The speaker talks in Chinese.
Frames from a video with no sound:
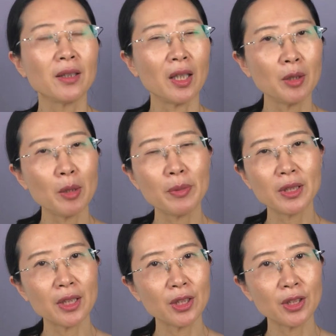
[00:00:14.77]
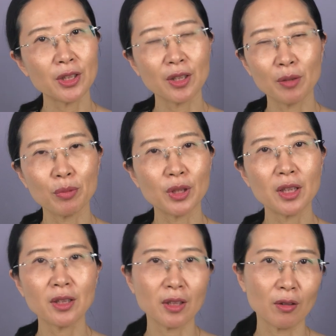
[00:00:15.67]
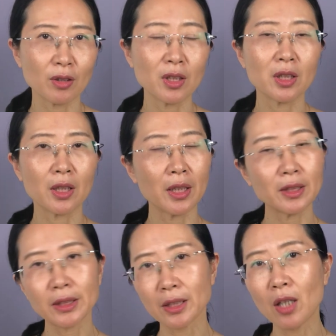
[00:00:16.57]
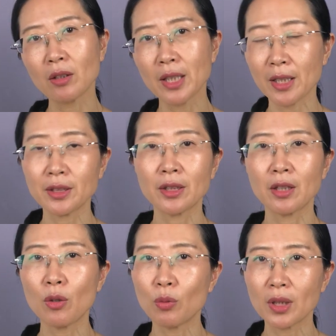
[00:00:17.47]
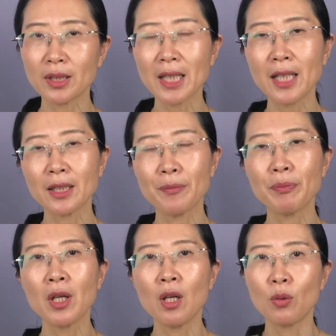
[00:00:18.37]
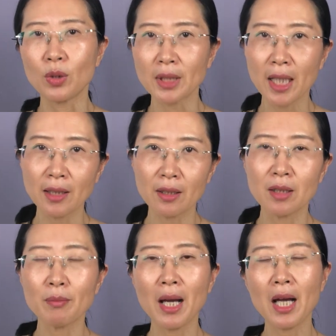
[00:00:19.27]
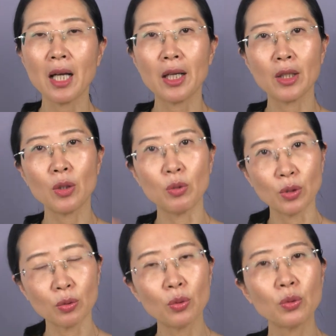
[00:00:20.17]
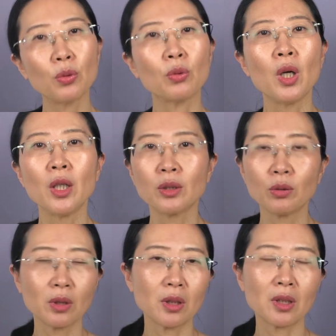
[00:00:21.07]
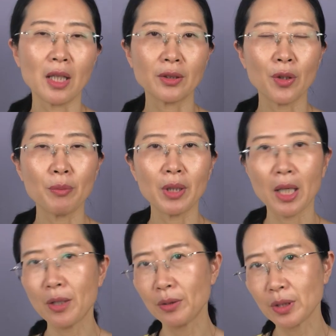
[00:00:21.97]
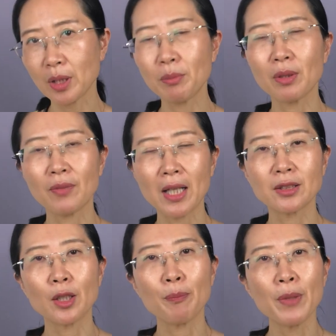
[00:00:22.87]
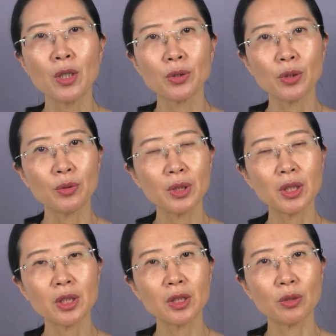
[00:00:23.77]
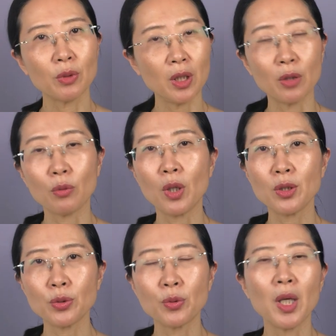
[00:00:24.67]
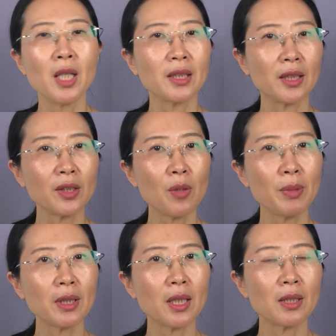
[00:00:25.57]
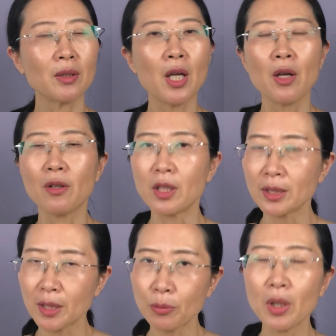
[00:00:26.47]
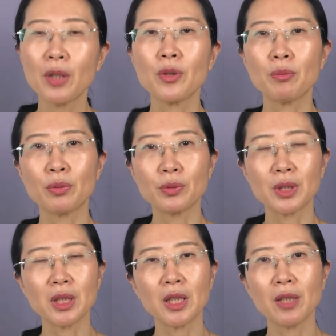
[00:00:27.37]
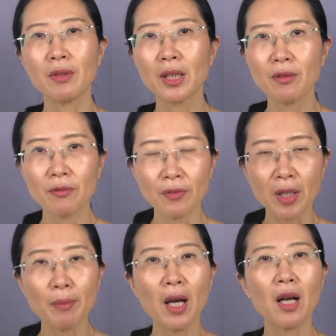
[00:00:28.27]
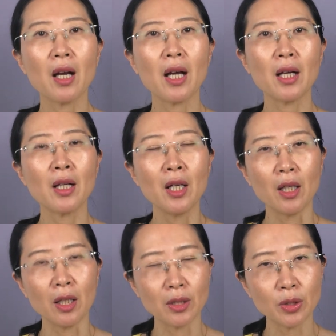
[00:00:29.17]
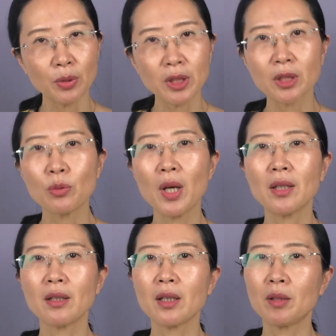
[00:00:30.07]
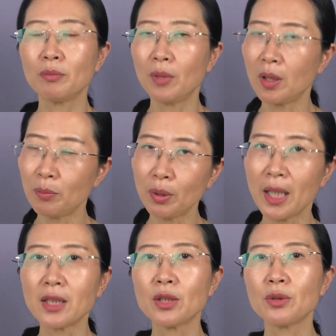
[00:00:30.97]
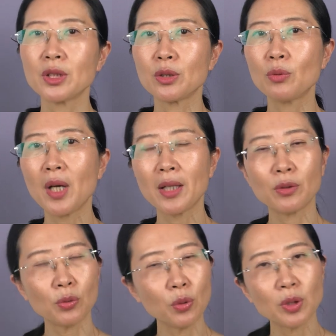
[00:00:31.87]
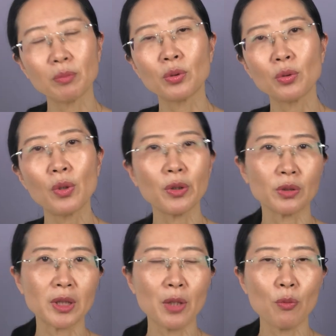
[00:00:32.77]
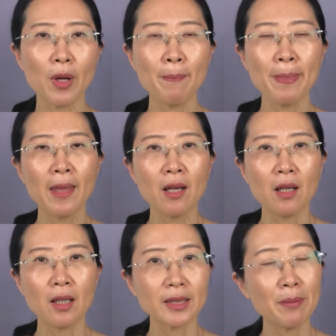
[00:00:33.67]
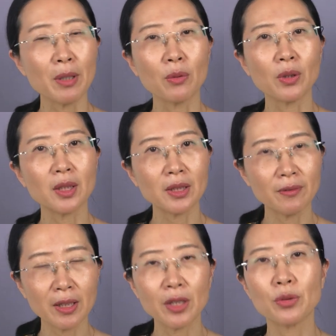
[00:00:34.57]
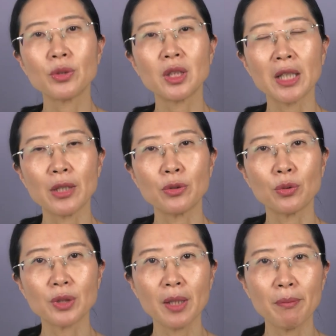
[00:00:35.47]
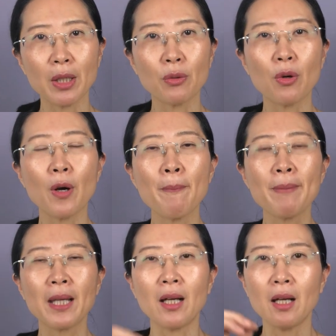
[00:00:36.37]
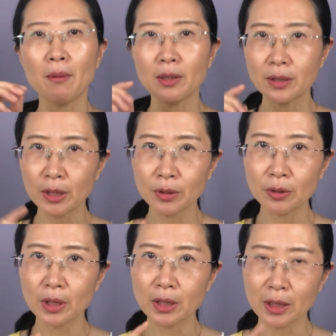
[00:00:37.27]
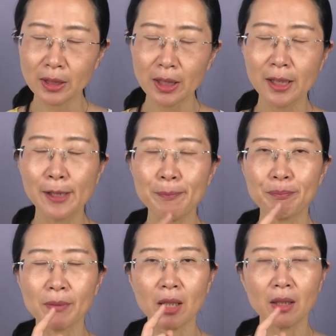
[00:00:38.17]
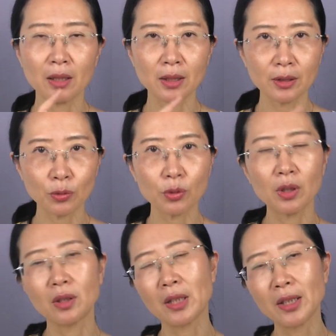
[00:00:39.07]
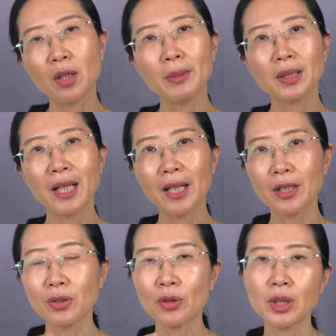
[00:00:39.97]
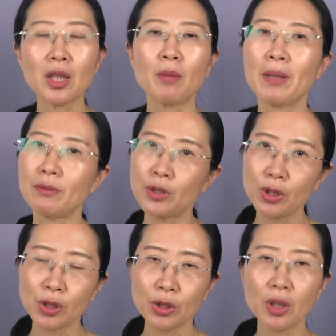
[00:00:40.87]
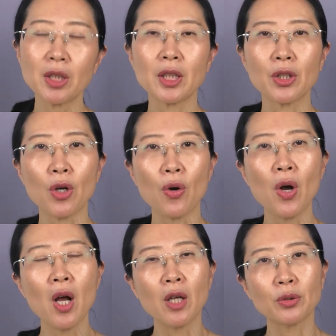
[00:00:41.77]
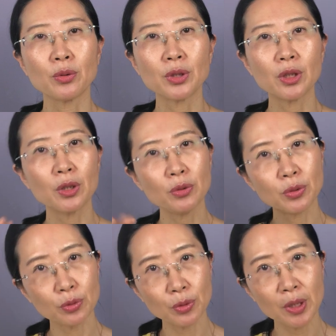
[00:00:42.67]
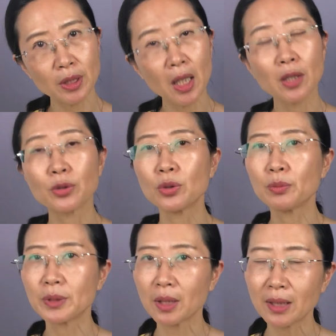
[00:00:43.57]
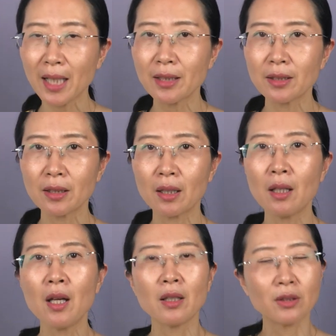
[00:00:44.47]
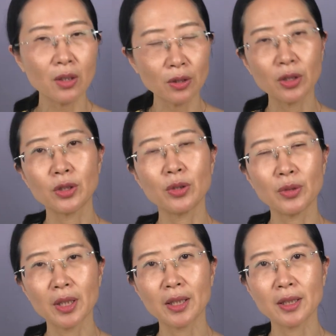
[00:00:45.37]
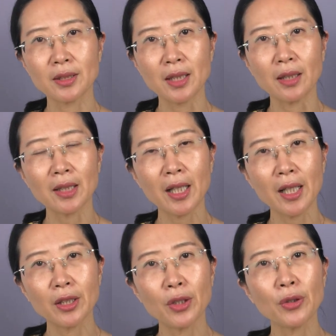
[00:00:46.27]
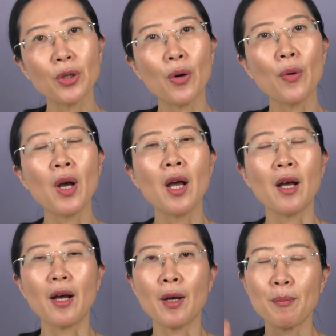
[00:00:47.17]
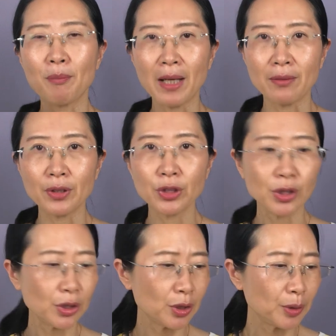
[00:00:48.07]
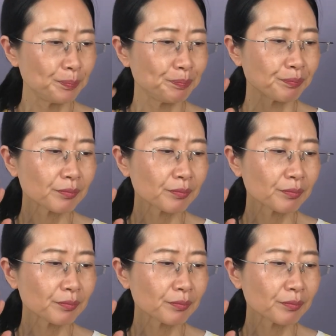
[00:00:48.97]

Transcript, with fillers: 糖尿病这个事情可不是一个小的事情，影响到也影响到我的家人，我家的姨妈还有我的公公都得了糖尿病，还有一些并发症，所以对这个事情我很关注。糖尿病呢，呃，现在越来越普及，因为跟肥胖啊，呃，生活习惯。的呃不良生活习惯动的不多有相关，呃，在美国呢这个问题尤其严重，在美国呃新呃这个呃呃糖尿病大概能够占到百分之十的人口，同时六十五岁以上岁数比较大的人呢更是受这个影响，大概能有呃百分之。